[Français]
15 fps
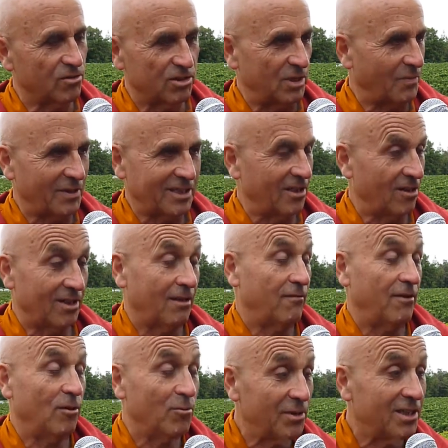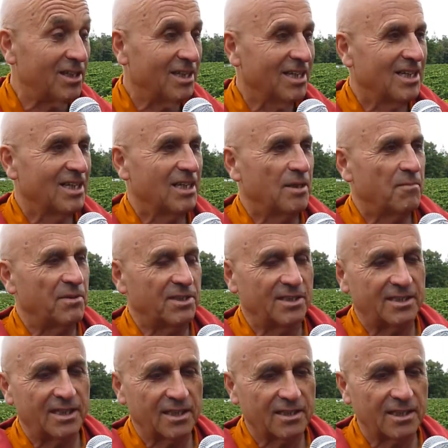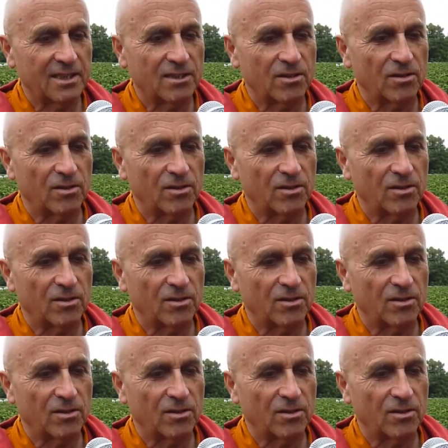je ne sais pas ce qu'il en a fait lui, mais c'est certain